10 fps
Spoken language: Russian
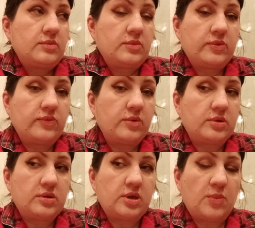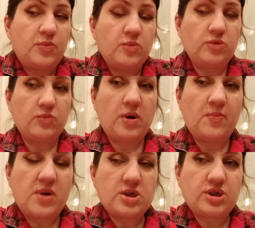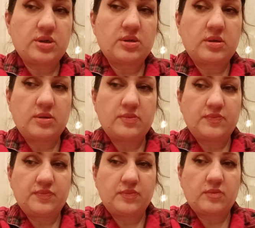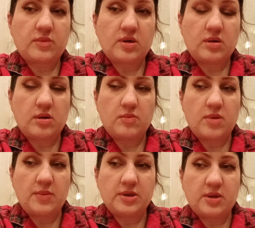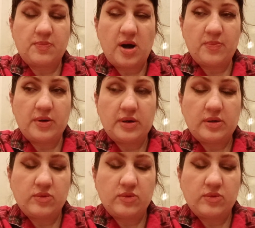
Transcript: Вот. Я помню, баб Маша, это э, мамина папа.